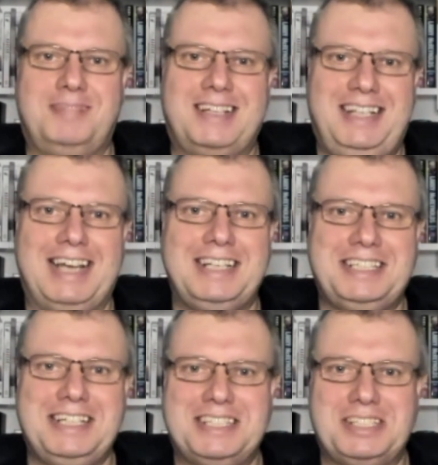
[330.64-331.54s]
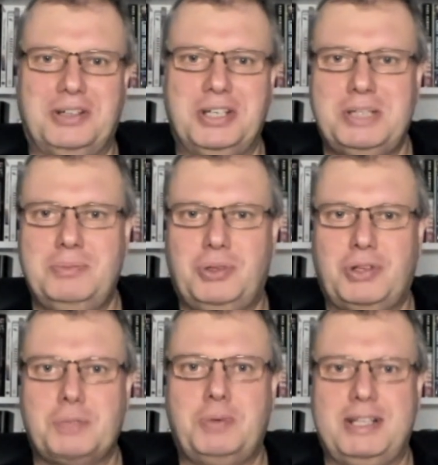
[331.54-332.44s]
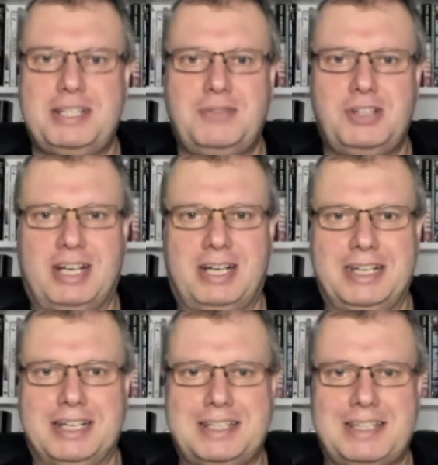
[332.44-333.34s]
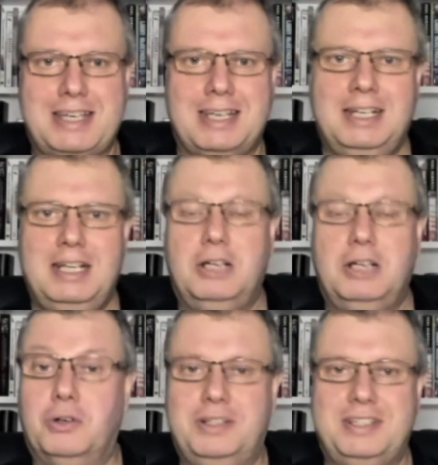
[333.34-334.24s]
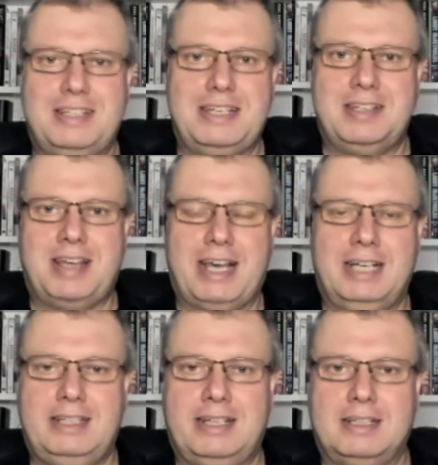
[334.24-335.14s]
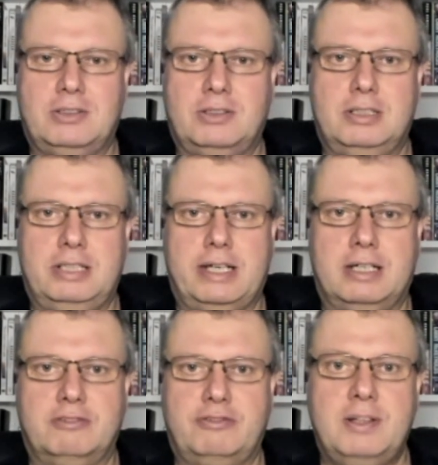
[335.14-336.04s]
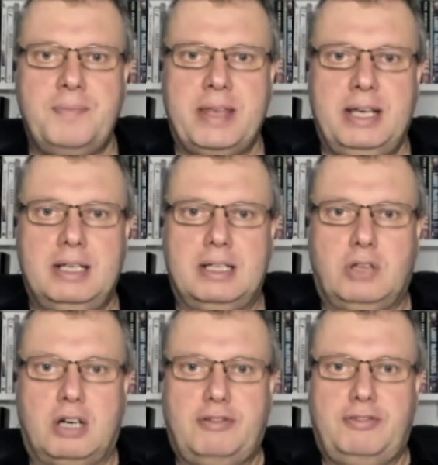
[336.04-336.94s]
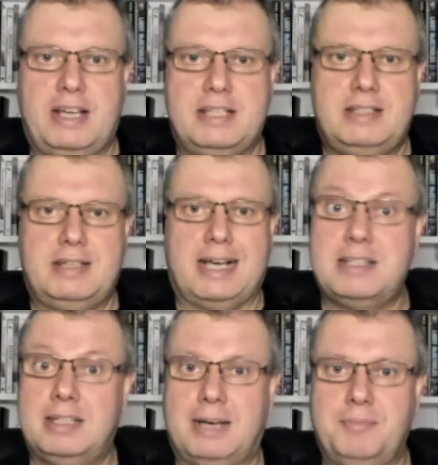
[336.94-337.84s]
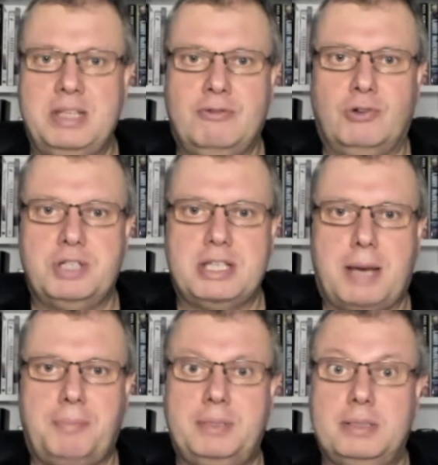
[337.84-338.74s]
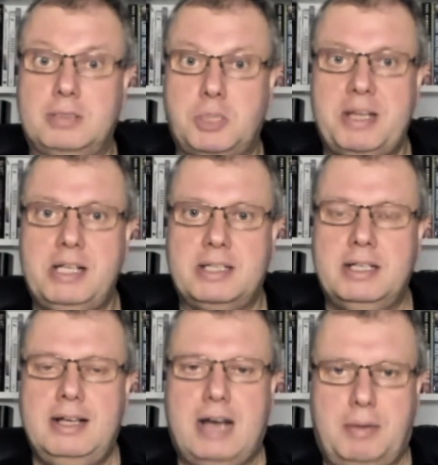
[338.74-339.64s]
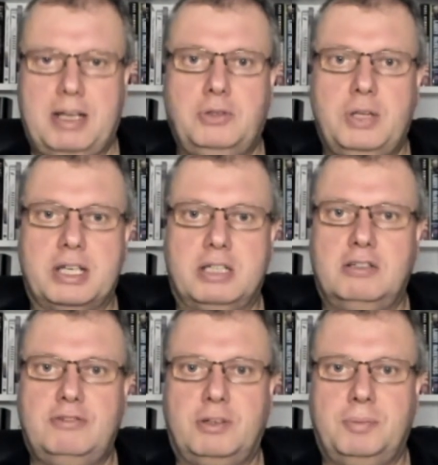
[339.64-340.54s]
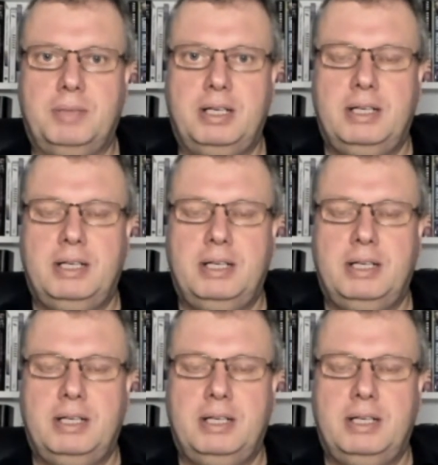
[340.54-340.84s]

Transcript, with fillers: Kleinkrieg des deutschen Motorsports zwischen ADAC und ITR, der ja doch eher auf Dorffest, Resterampenniveau sich abspielt, aber natürlich auch vom